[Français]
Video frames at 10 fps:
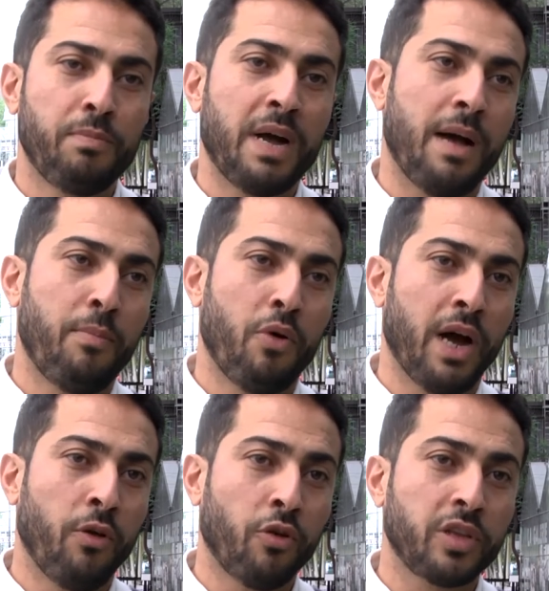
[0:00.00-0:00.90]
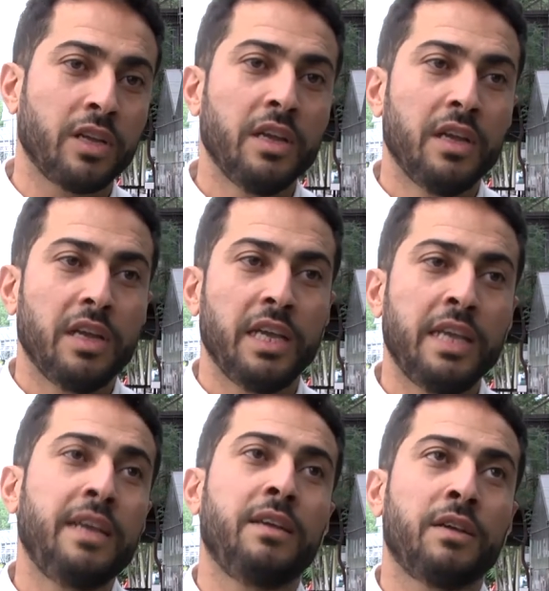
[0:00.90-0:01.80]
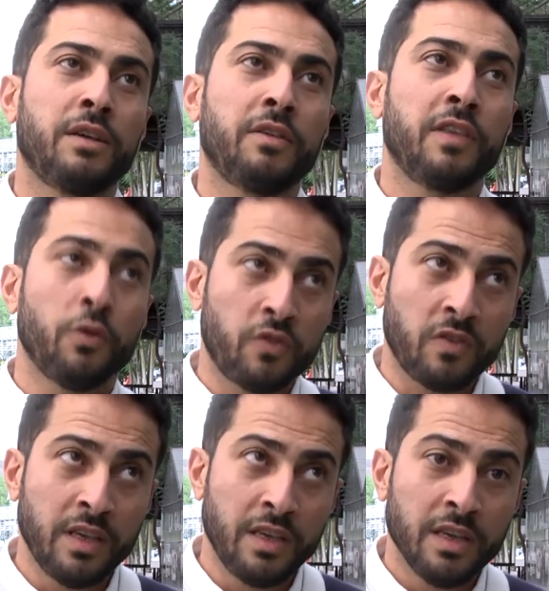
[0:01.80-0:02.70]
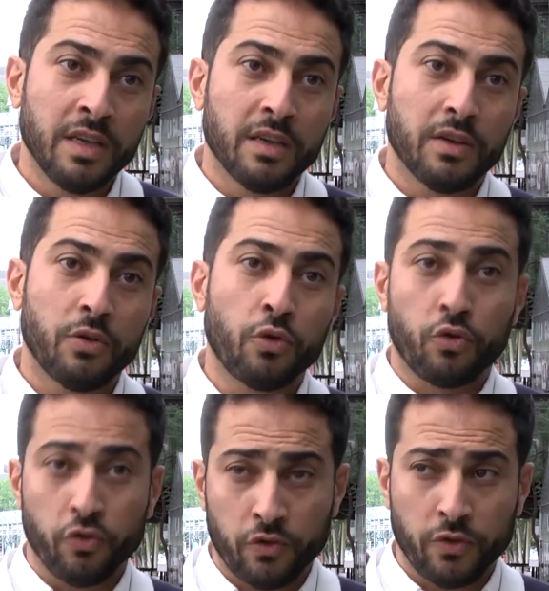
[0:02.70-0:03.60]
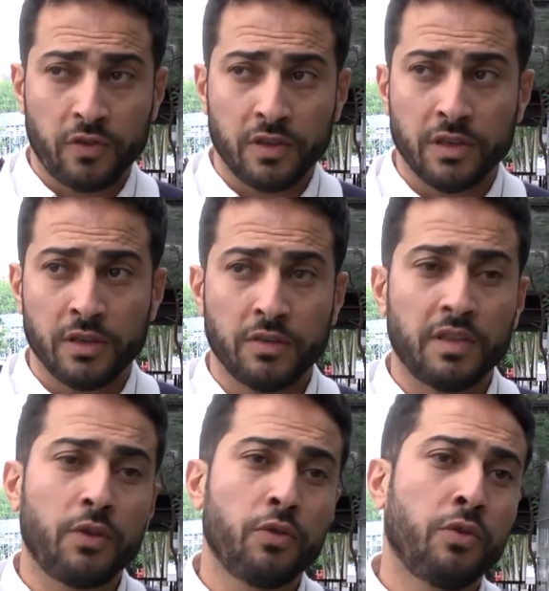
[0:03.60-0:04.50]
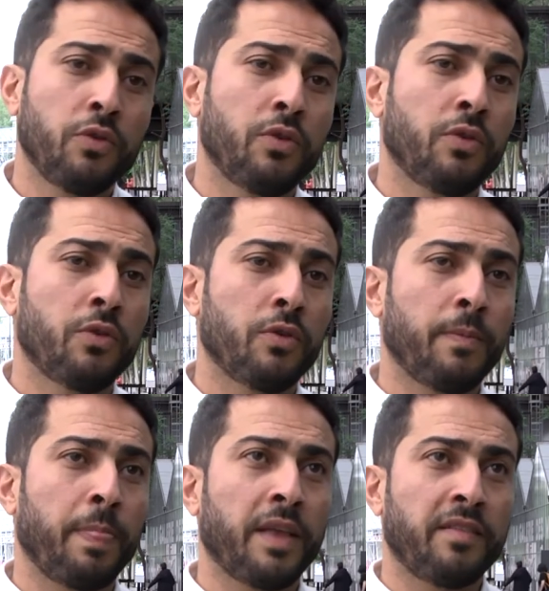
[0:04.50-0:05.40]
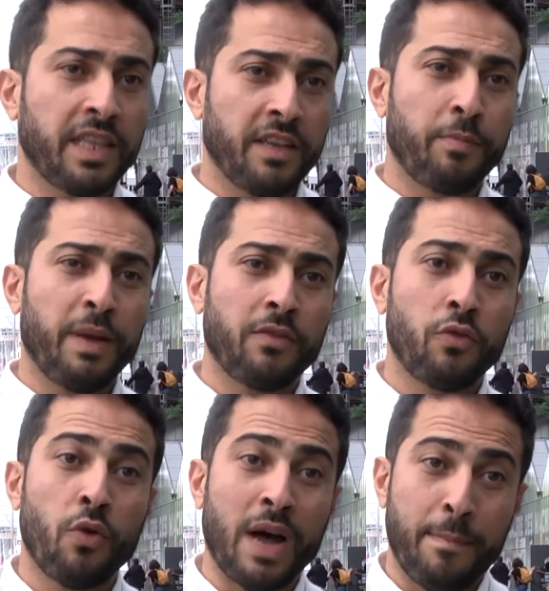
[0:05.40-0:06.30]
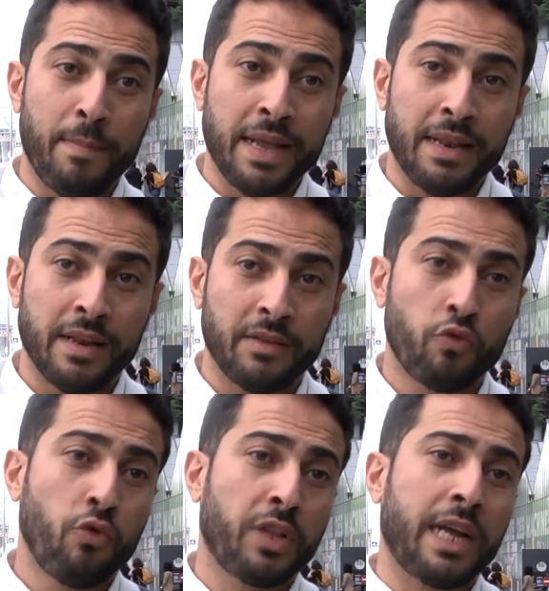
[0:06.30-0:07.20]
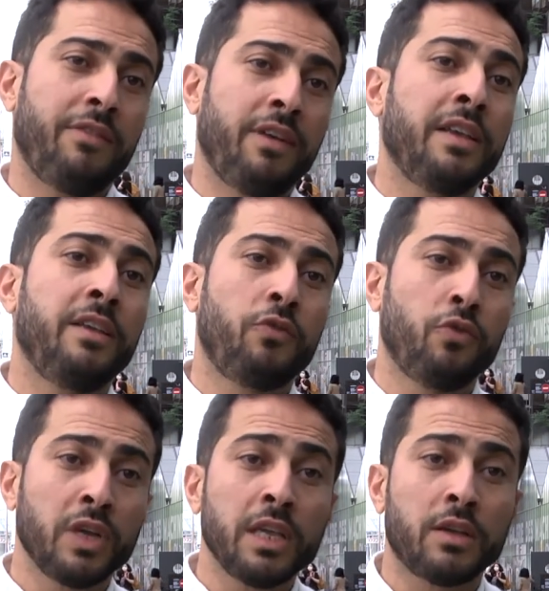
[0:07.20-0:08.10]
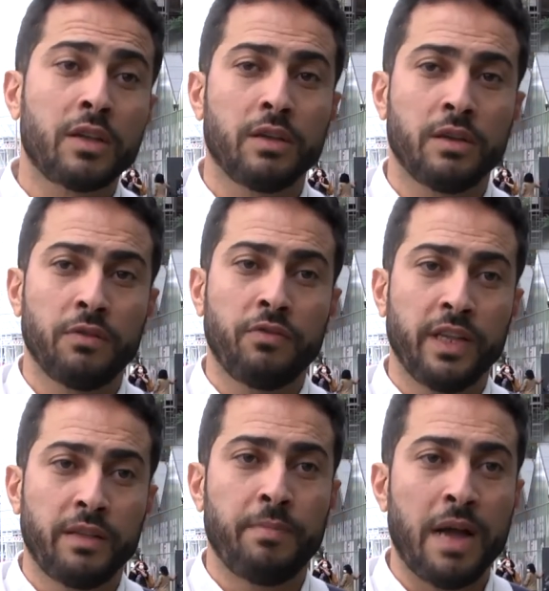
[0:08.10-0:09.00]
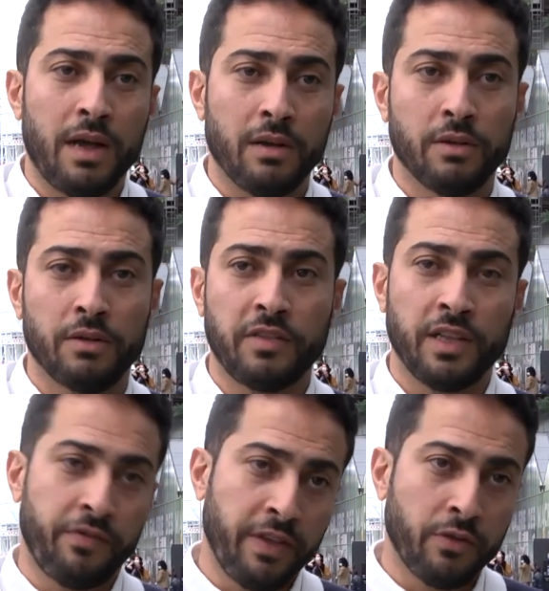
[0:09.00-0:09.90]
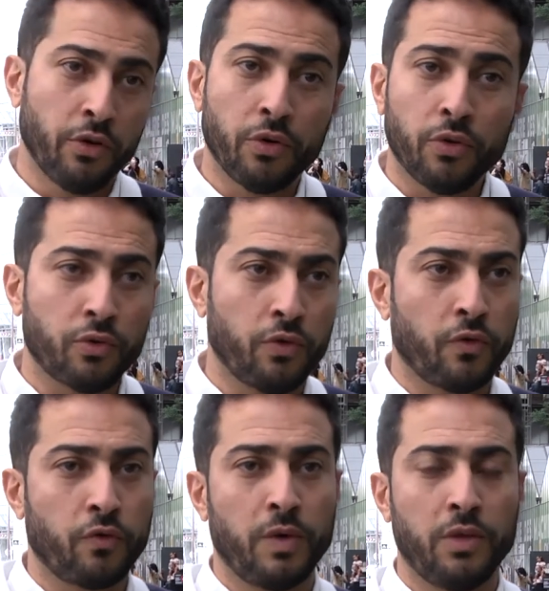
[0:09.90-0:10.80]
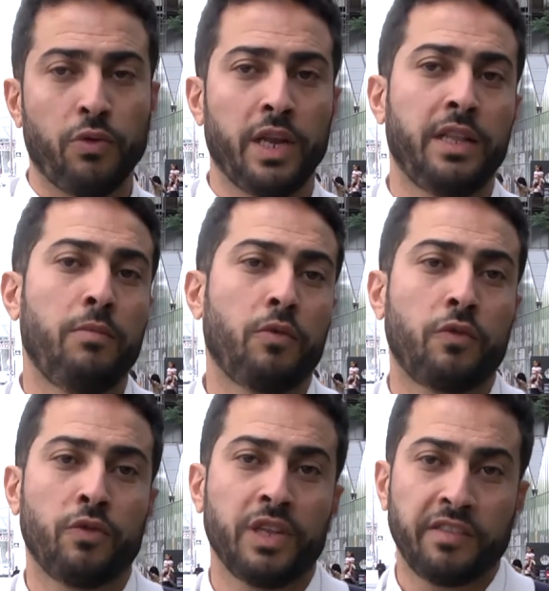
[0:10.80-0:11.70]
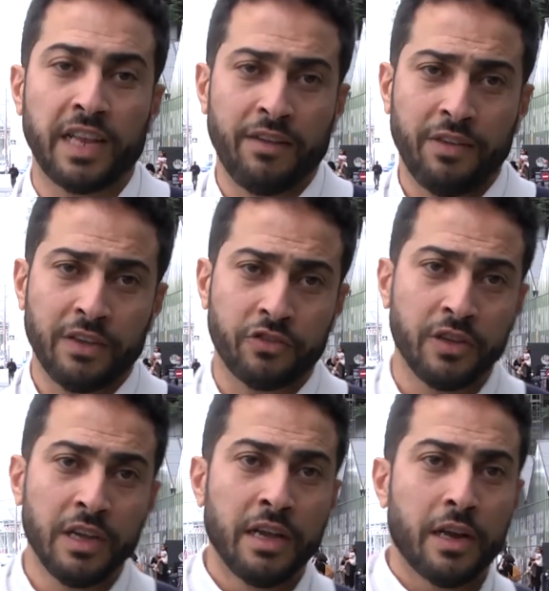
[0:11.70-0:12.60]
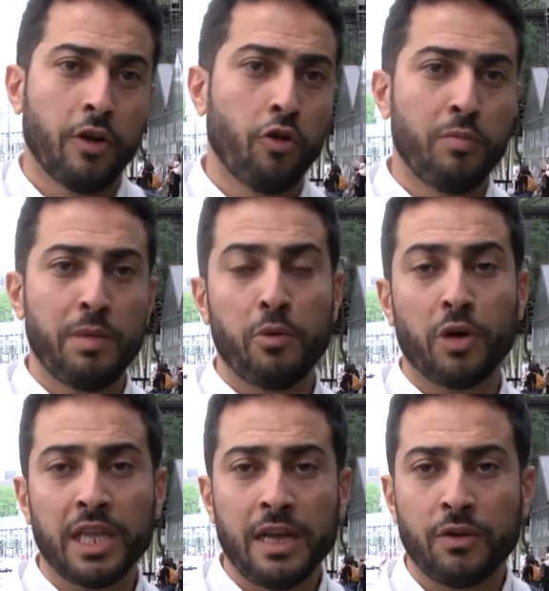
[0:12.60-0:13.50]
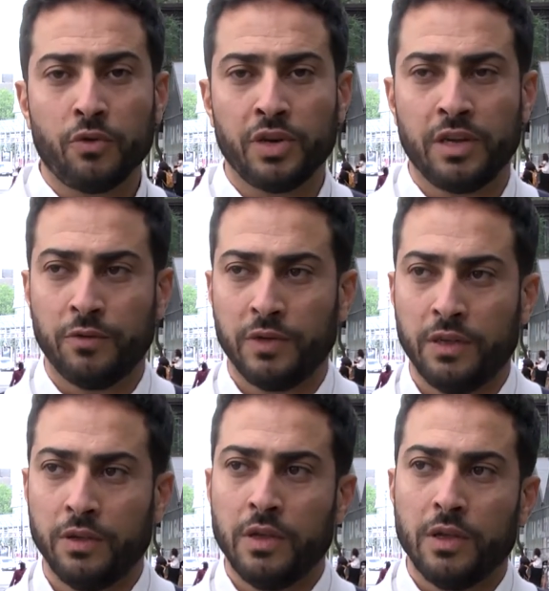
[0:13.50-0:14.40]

par rapport à l'autre. Et euh, c'est aussi autre chose, euh, c'est que euh, cet espace nous rappelle tout le travail historique euh, fait par cette ville de Nantes, que ce soit dans la dimension d'esclavage, le mémorial qu'on a,